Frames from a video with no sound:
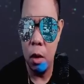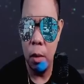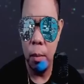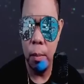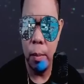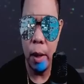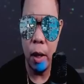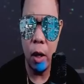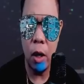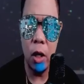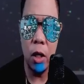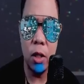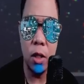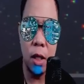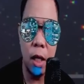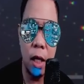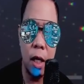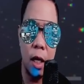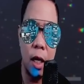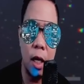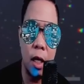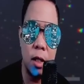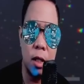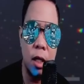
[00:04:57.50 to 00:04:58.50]
Pero isa
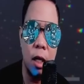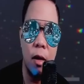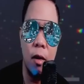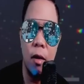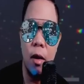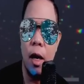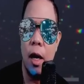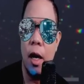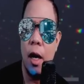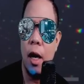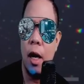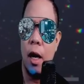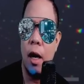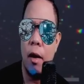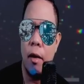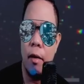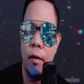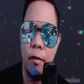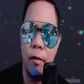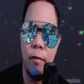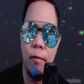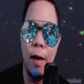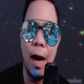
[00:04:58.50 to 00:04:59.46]
rin kasing uh,